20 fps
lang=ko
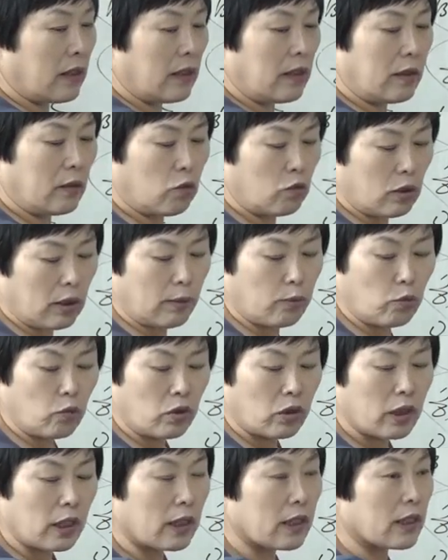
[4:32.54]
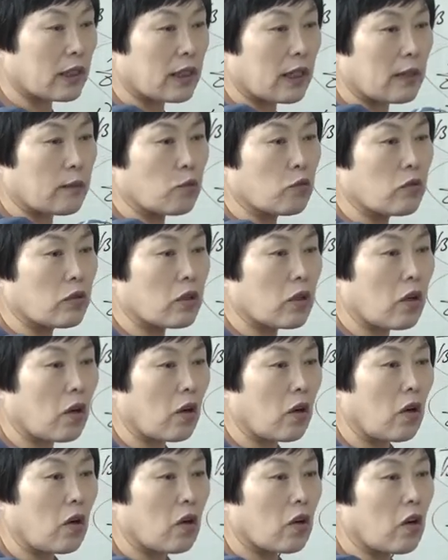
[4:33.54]
이 우리가 문서 그러잖아
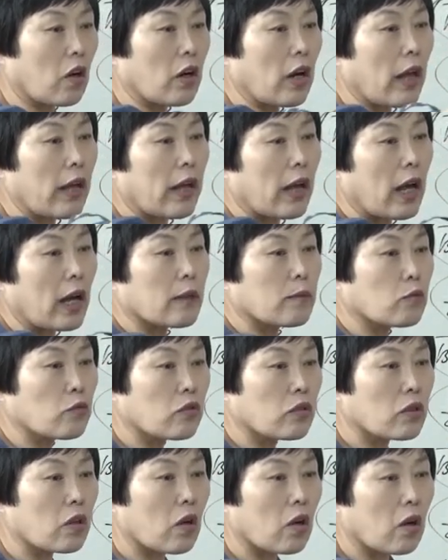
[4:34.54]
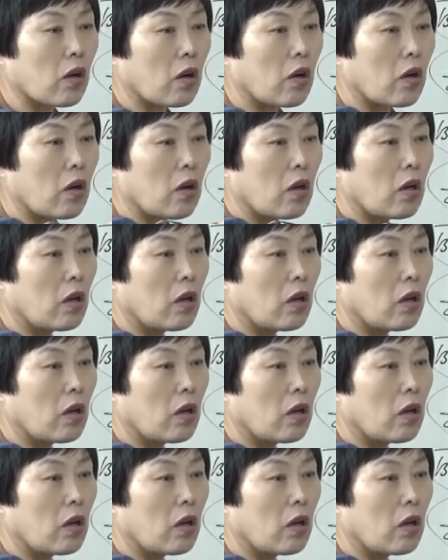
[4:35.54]
문서 거래 계약 문서